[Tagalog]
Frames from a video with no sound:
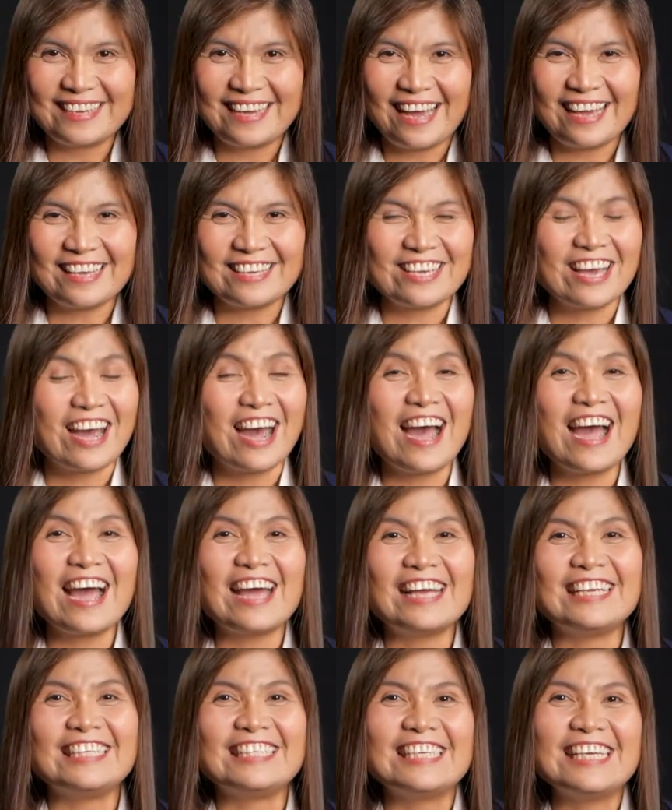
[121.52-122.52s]

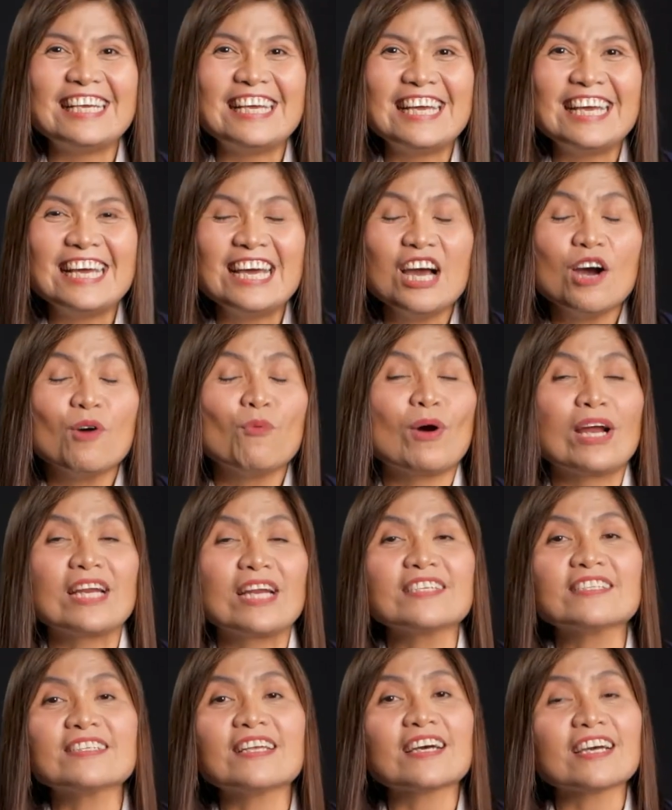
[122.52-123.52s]
Ayan. What
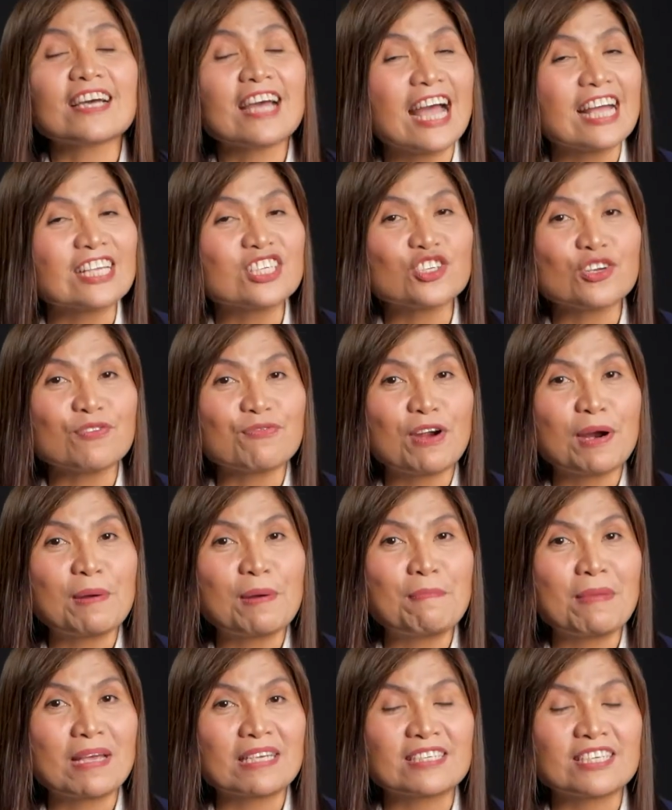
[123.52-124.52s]
is the catch of
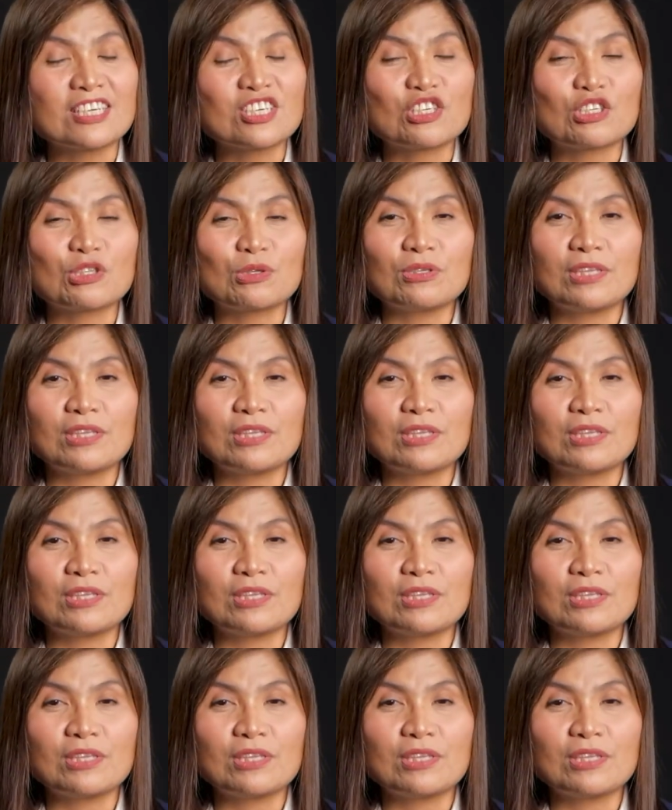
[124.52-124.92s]
our message